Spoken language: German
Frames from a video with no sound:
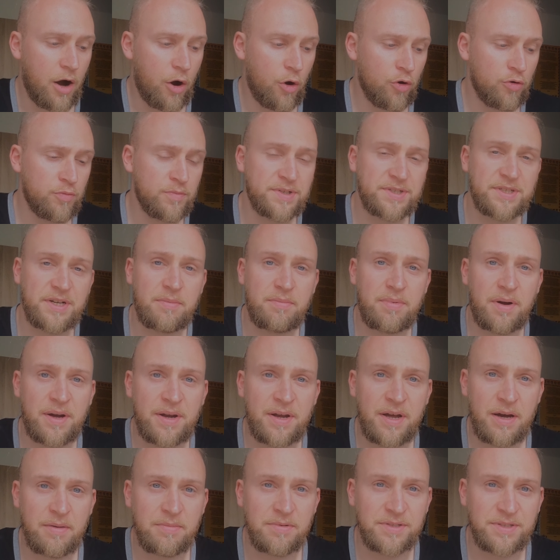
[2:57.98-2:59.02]
Auch mit
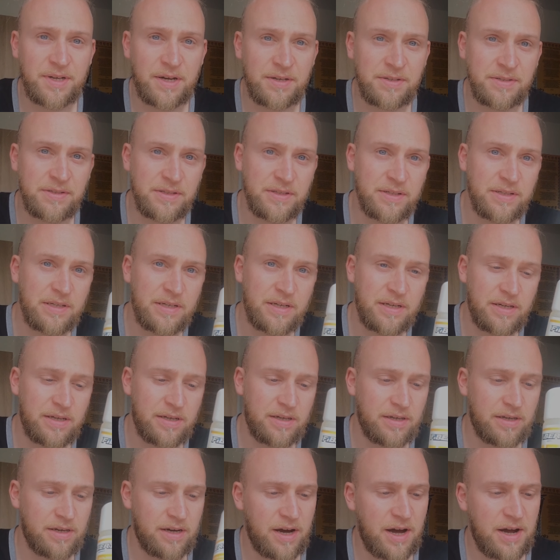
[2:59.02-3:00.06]
dabei habe ich eine
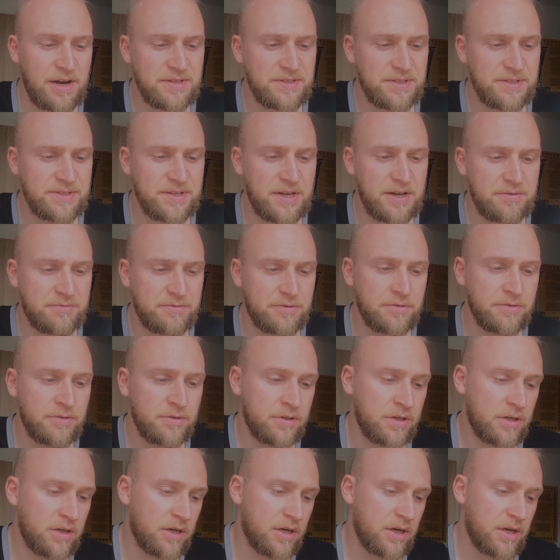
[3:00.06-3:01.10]
Reiseseife,